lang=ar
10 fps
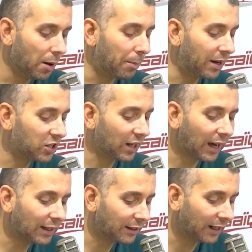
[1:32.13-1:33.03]
باش
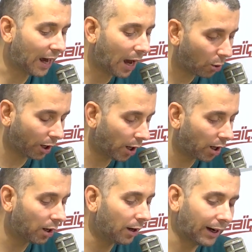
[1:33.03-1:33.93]
يغطي العور
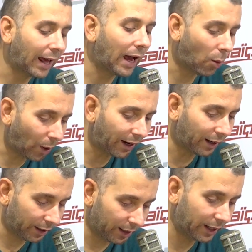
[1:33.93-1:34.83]
آه
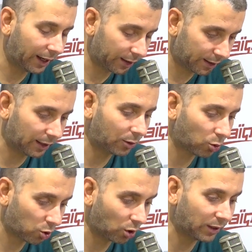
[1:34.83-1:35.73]
الخور اللي كدسته
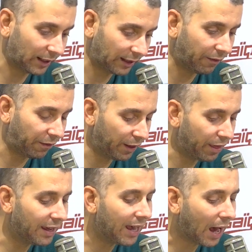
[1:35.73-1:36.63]
السلطة
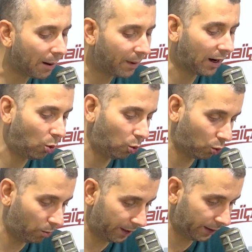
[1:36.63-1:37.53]
التنفيذية عبر
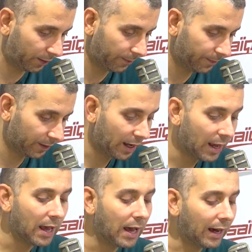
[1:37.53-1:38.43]
الحكومات
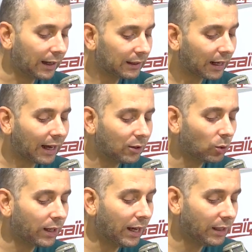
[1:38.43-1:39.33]
خاطر
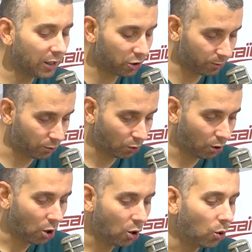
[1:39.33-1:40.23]
قعدوا كان يجبدوا
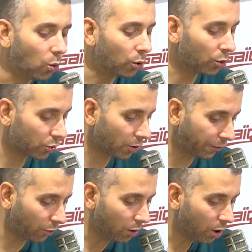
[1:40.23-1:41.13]

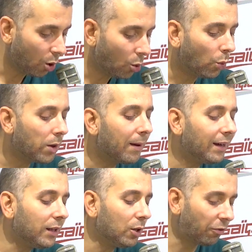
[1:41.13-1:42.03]
ويصرفوا
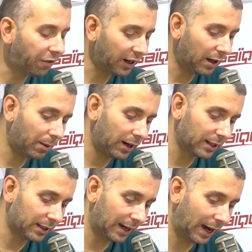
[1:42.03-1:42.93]
ويمنيوا فينا
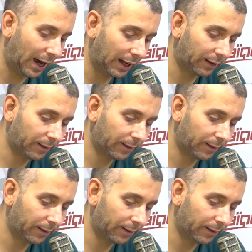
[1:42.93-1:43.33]
بالإصلاحات